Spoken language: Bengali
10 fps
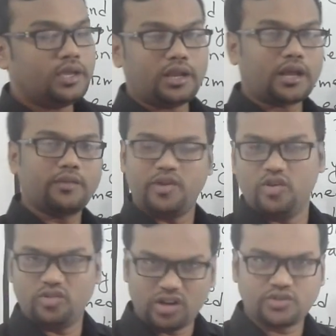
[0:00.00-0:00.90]
এর আগের
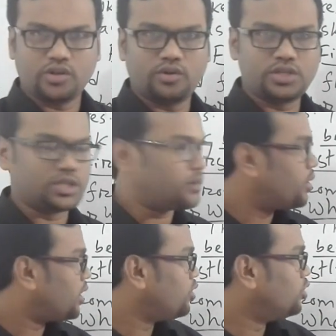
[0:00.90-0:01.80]
ভিডিওতেও আলোচনা করছি
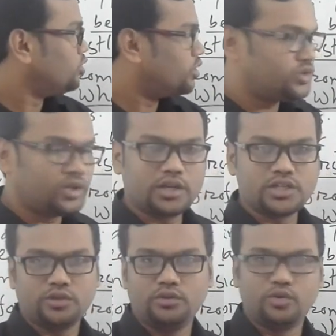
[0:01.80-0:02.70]
তারপরে এখন নতুন কিছু থাকলে
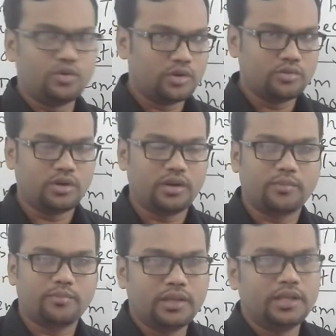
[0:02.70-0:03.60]
সেগুলো নোট ডাউন করে
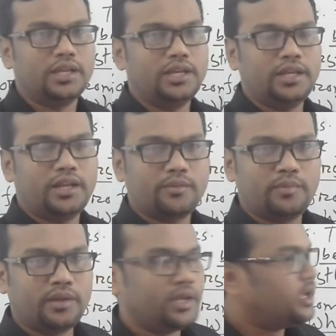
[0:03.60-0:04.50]
রাখবে লিখে
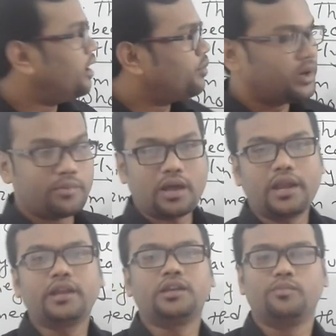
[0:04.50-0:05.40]
রাখবে এরপর আমরা
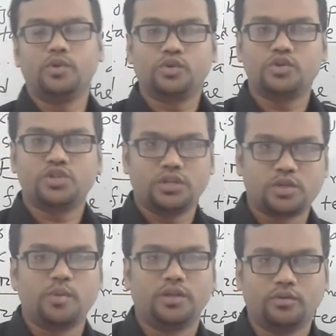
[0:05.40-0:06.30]
আরেকটা বোর্ড কোশ্চেন
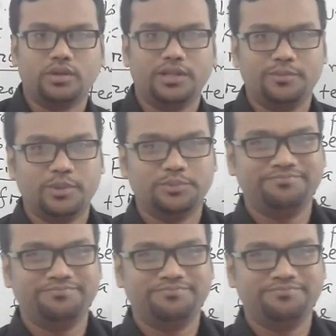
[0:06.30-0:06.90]
সমাধান করে দেখব